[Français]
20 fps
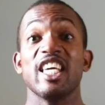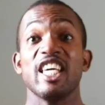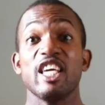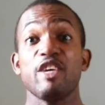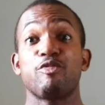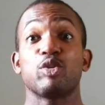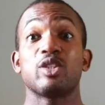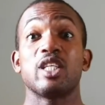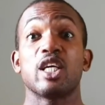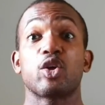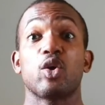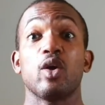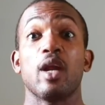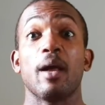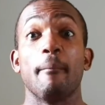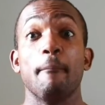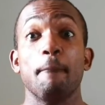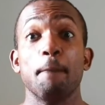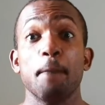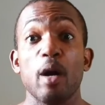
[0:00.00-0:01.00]
Il faudrait que
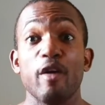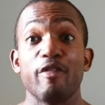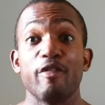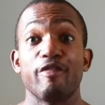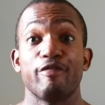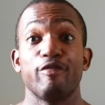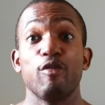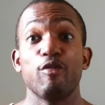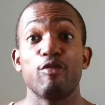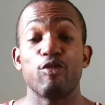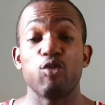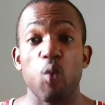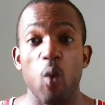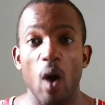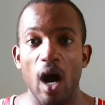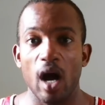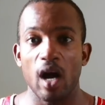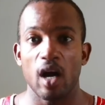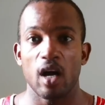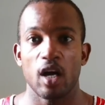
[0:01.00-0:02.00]
la meuf vous
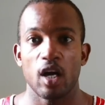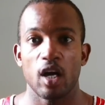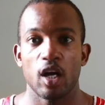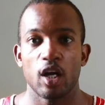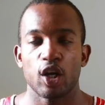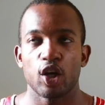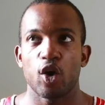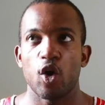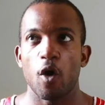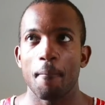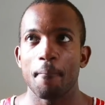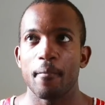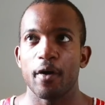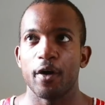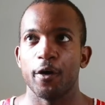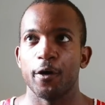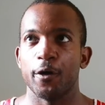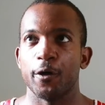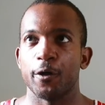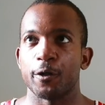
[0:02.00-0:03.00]
voit comme,
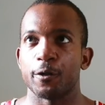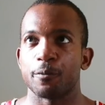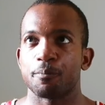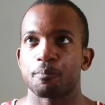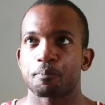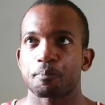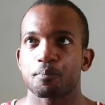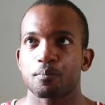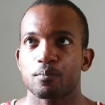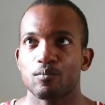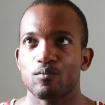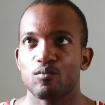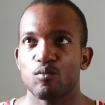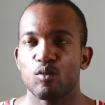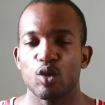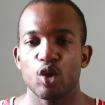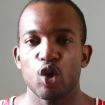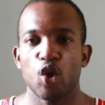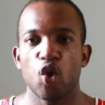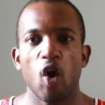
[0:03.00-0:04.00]
euh,
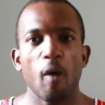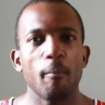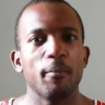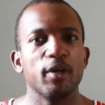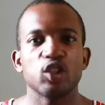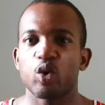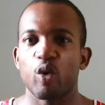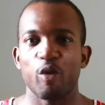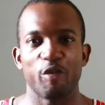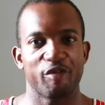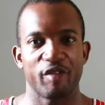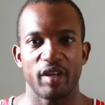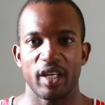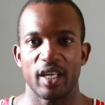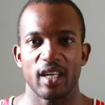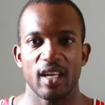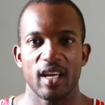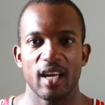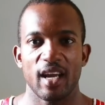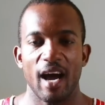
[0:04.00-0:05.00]
comme un
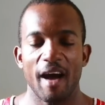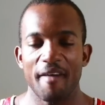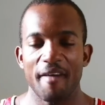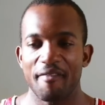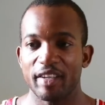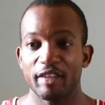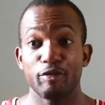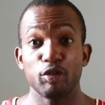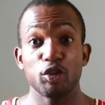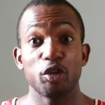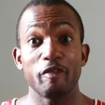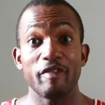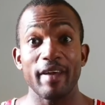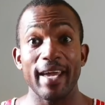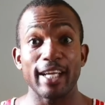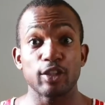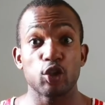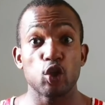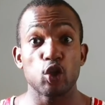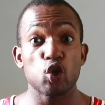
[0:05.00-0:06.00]
trophée. En fait, vous devez
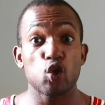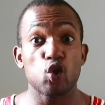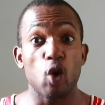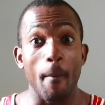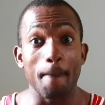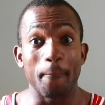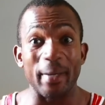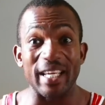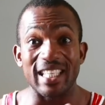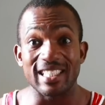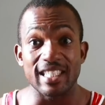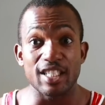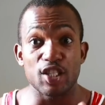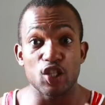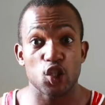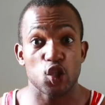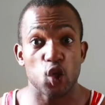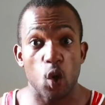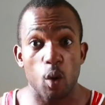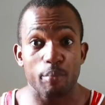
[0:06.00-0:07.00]
être une
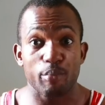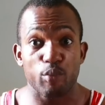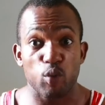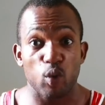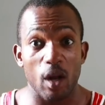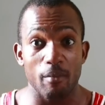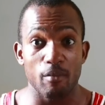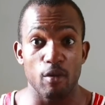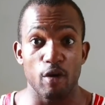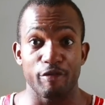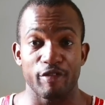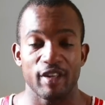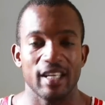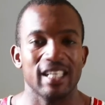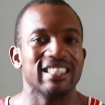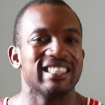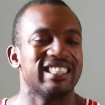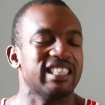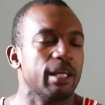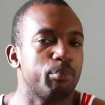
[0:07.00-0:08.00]
compétition pour la meuf.
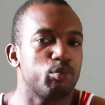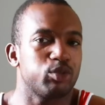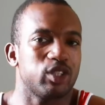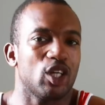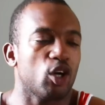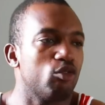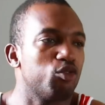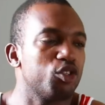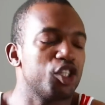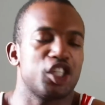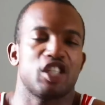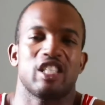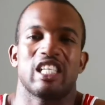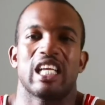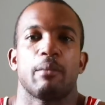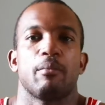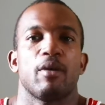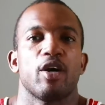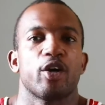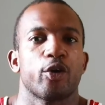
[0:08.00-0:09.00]
C'est pour ça qu'on vous dit
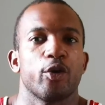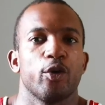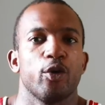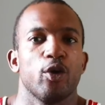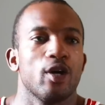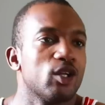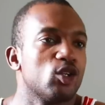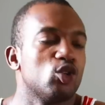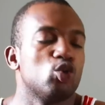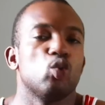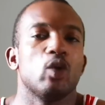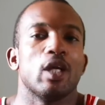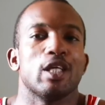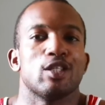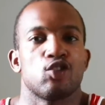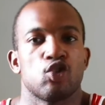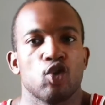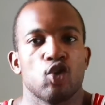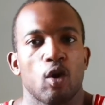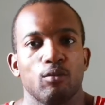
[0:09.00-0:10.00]
généralement que nous,
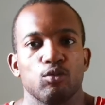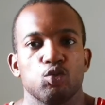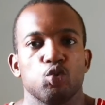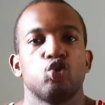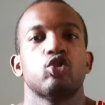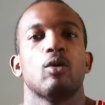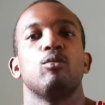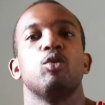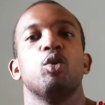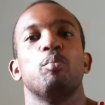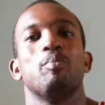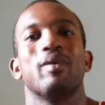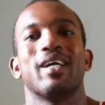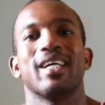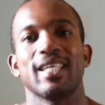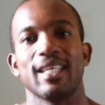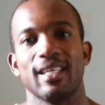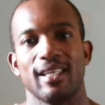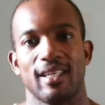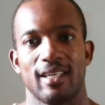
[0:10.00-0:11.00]
les hommes, nous sommes le
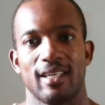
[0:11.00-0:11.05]
prix.